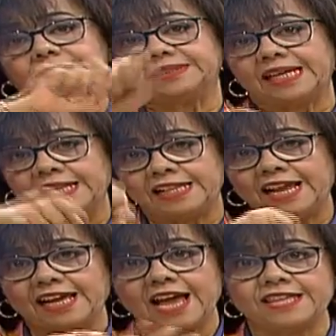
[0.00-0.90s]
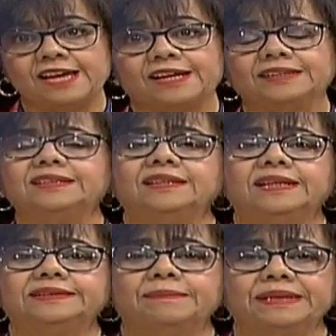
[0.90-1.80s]
sale de la caña casi
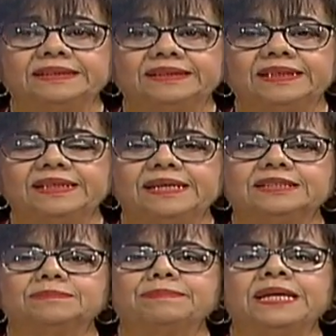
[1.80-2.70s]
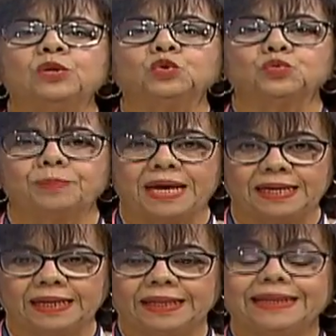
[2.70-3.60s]
directamente y es menos
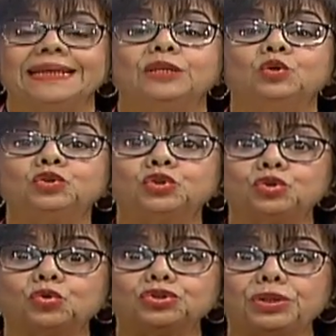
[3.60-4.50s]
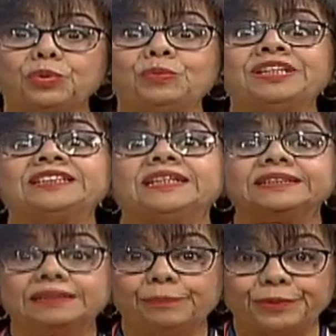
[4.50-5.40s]
mala. Nosotros contribuimos desde
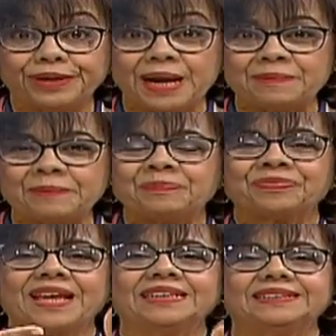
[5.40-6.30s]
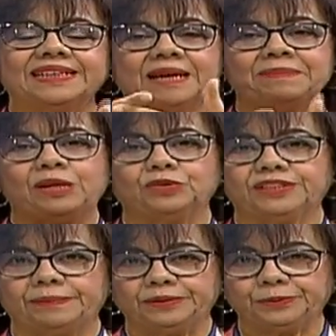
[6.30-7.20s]
este programa a hacer cambiar
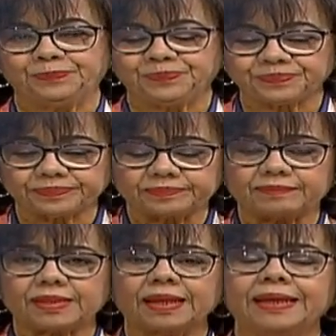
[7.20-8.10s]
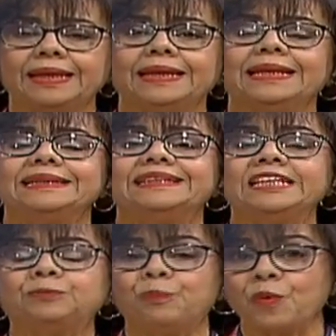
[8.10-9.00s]
los hábitos.
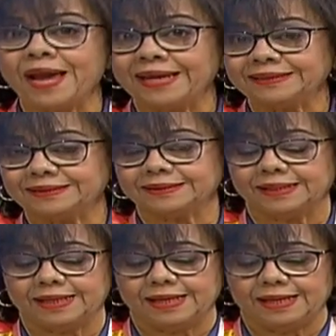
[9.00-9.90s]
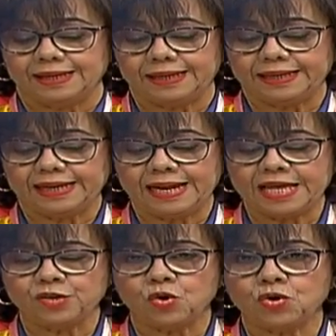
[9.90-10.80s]
Después, en el
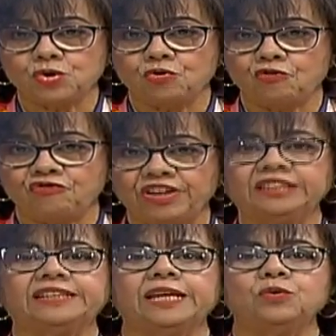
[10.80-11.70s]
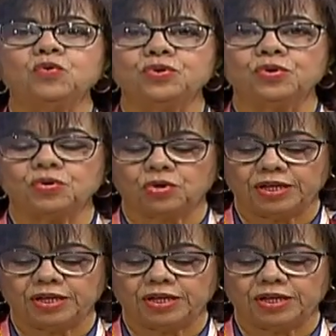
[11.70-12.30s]
año 91,